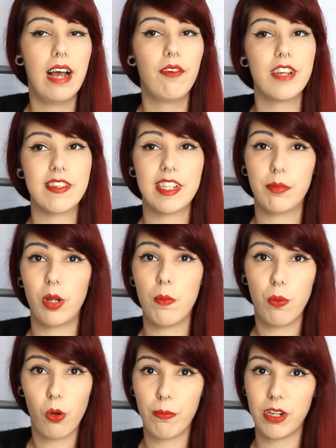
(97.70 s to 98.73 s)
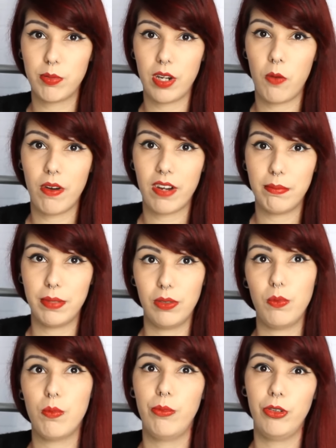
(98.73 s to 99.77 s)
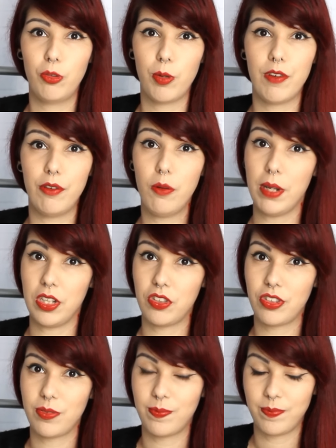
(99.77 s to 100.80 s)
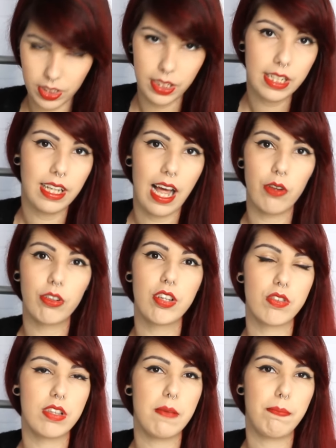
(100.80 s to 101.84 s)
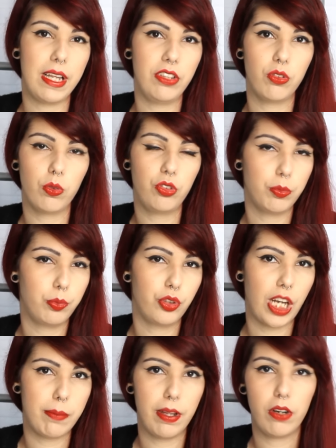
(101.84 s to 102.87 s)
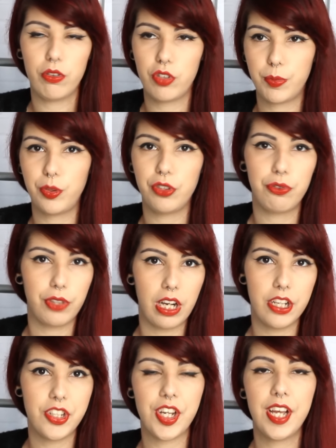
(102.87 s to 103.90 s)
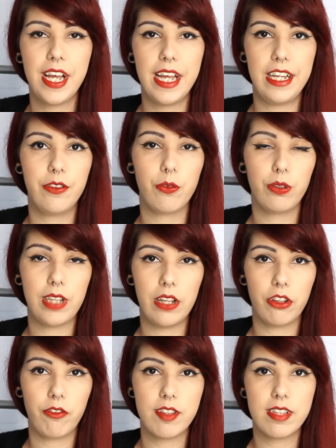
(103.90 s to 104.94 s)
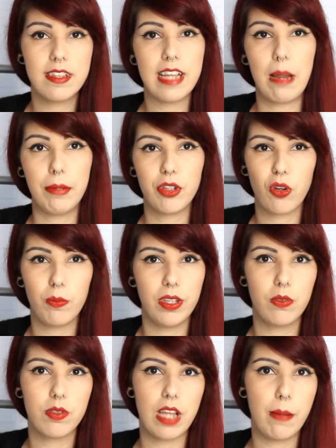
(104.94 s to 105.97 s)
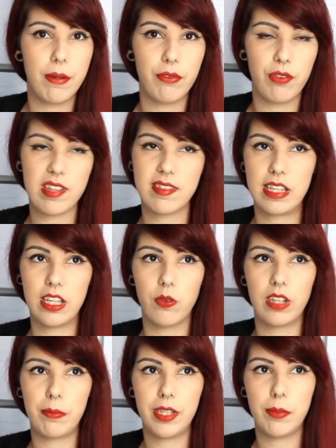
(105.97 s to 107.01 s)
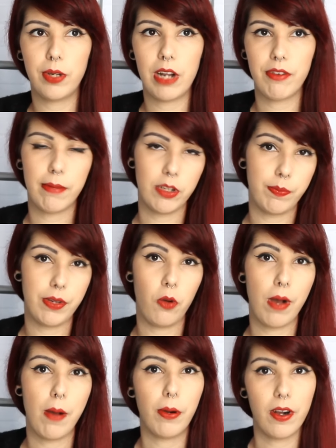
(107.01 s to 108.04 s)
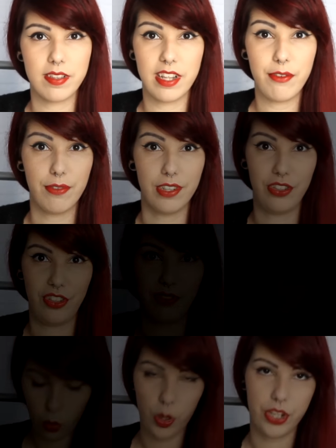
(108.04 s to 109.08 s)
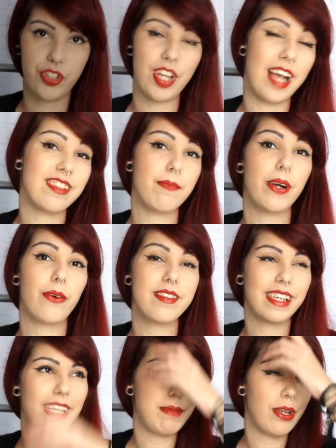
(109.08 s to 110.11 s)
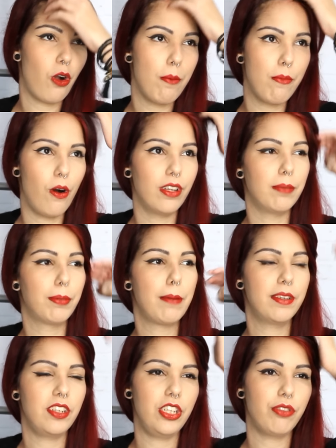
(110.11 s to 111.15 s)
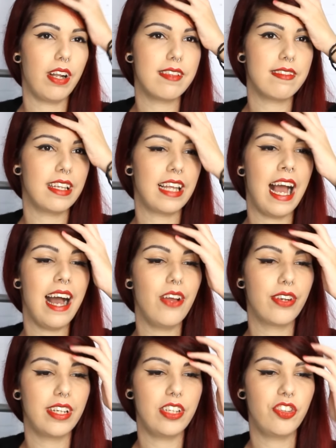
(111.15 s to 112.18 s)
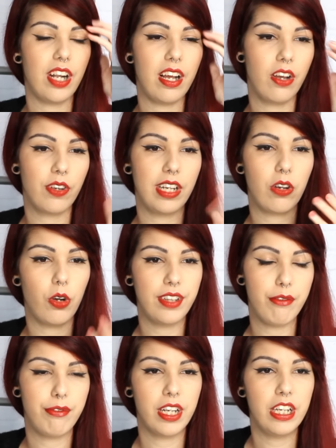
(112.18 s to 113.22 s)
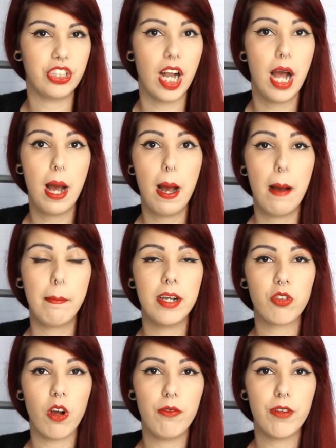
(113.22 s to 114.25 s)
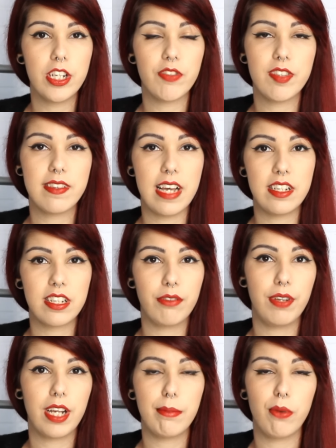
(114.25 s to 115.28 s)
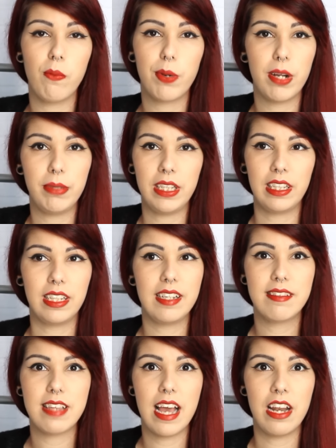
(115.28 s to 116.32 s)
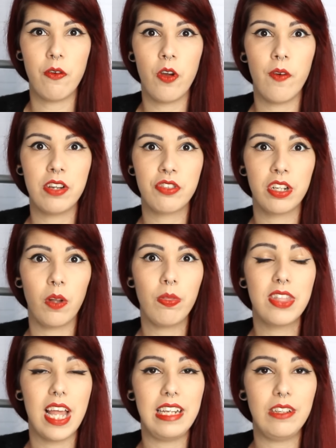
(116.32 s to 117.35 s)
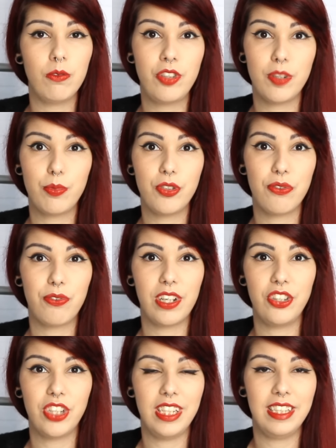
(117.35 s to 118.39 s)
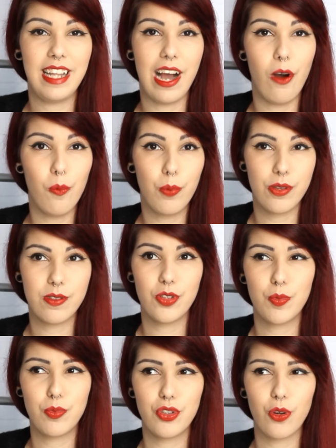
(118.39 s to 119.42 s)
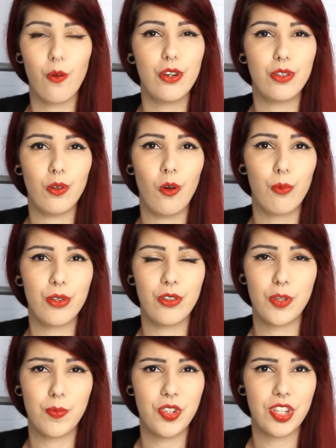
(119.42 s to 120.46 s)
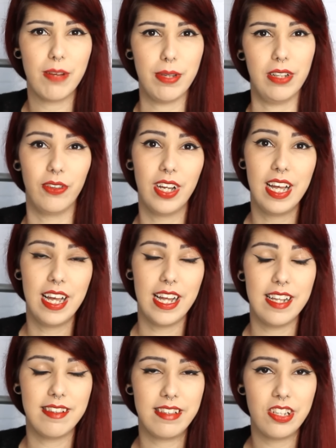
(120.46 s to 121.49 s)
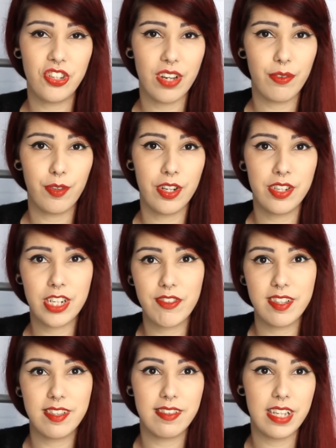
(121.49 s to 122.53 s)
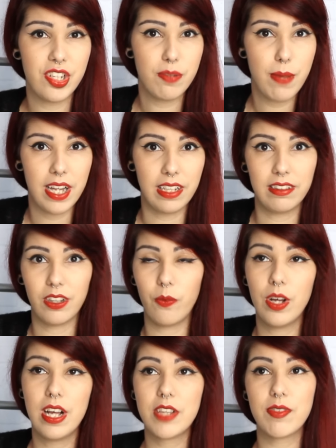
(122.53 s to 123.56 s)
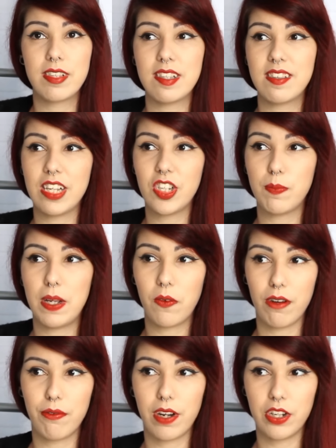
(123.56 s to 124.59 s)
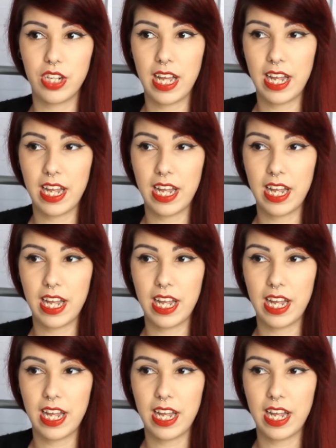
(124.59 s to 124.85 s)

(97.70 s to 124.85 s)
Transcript: você vai demorar um pouco mais pra arrumar o cabelo, muito provavelmente. E claro que isso depende do tipo de cabelo, do tipo de franja e do cuidado que você tem, mas comigo sempre foi assim, eu sempre demorava mais pra me arrumar por causa da franja. Dois, essa é uma coisa que me incomoda, porque muita gente fala assim, ah, eu queria tirar, eu queria cortar a franja, mas qual franja você acha que fica bom pra mim? E sério, eu acho que não tem o tipo de franja ideal pro seu tipo de rosto ou pro seu tipo de cabelo. Existe a franja que você se sente bem. Então, se você se sente bem com a franja